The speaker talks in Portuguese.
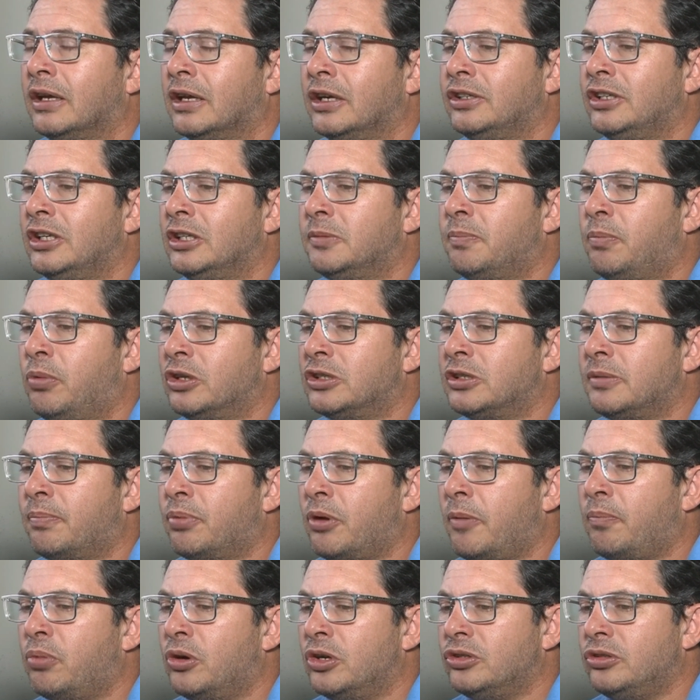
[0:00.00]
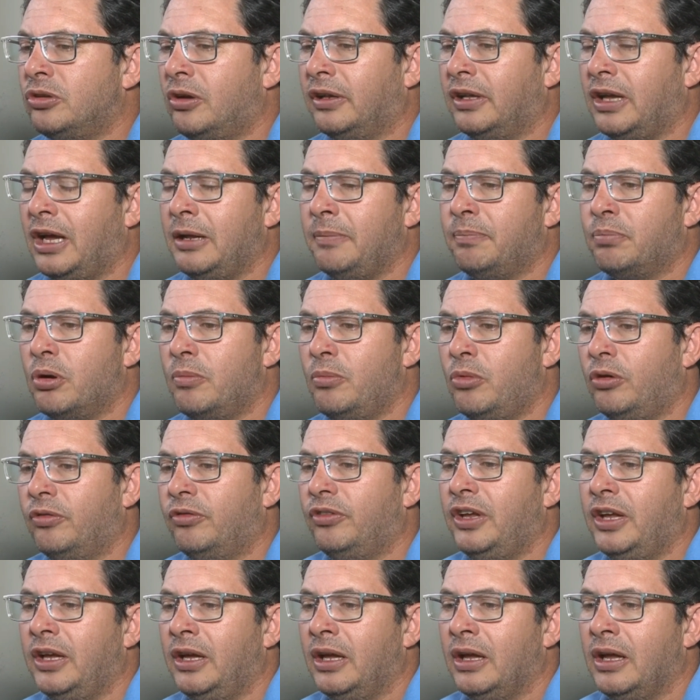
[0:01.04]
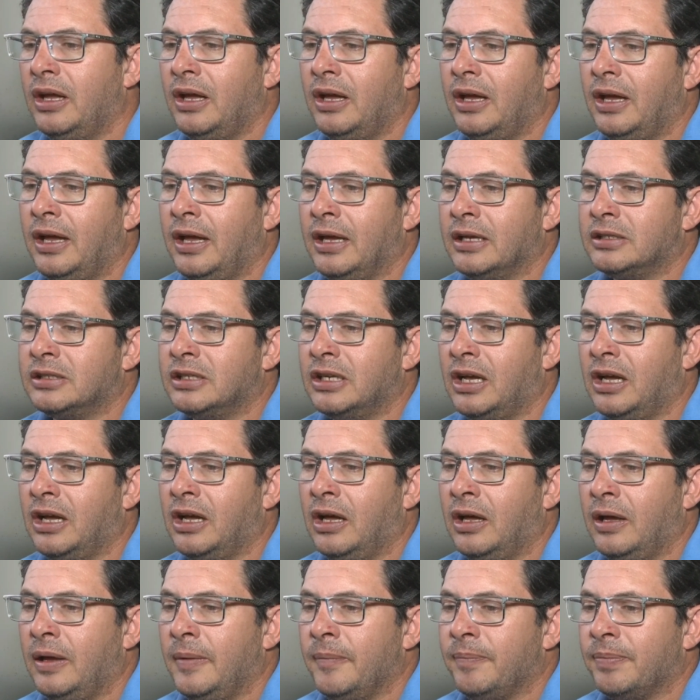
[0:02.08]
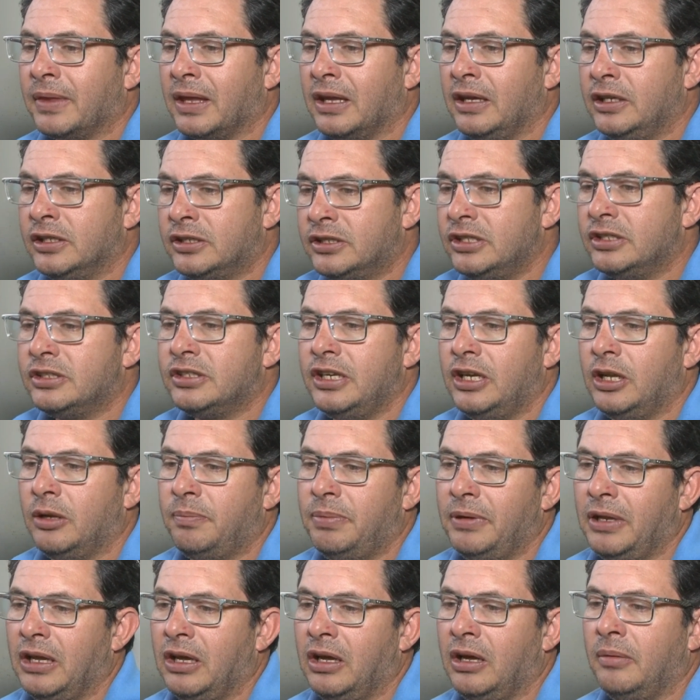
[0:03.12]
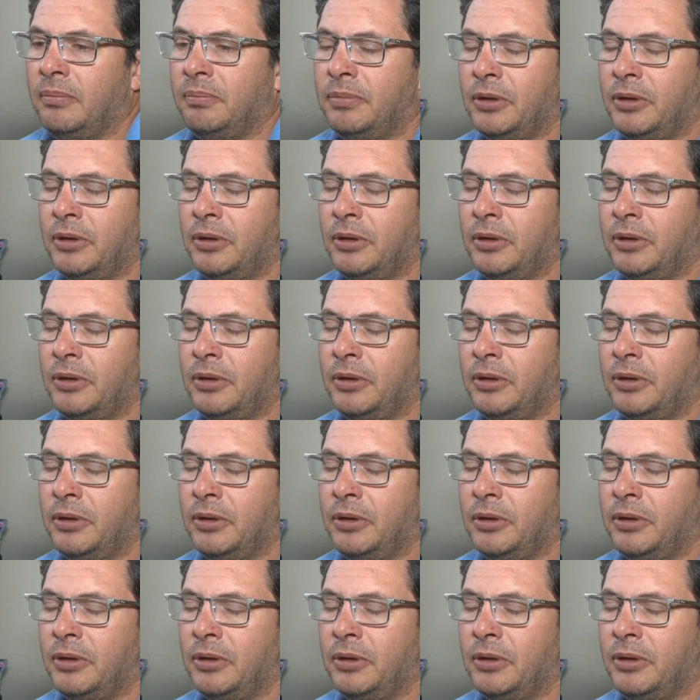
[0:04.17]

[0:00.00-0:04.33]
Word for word: que a gente possa proporcionar e promover essa, esse zelo pela,